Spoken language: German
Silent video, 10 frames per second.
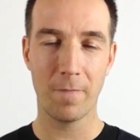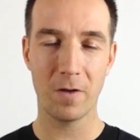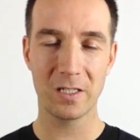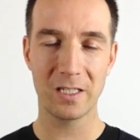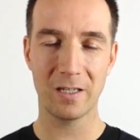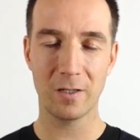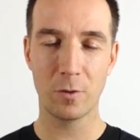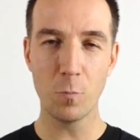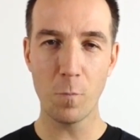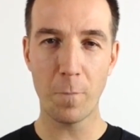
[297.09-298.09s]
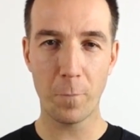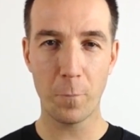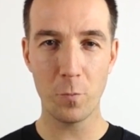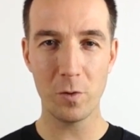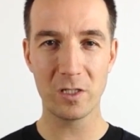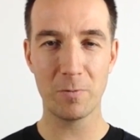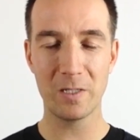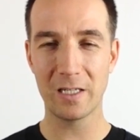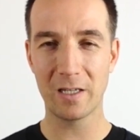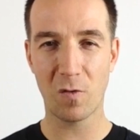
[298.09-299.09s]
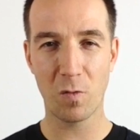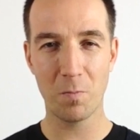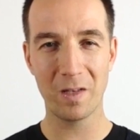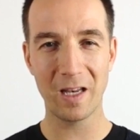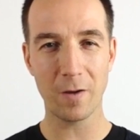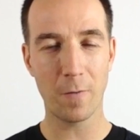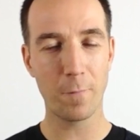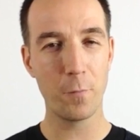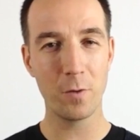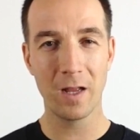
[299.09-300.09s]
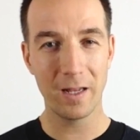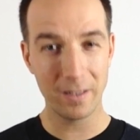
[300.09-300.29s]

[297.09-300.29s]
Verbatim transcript: was du fühlst, wie sich das schon mit dich anfühlt.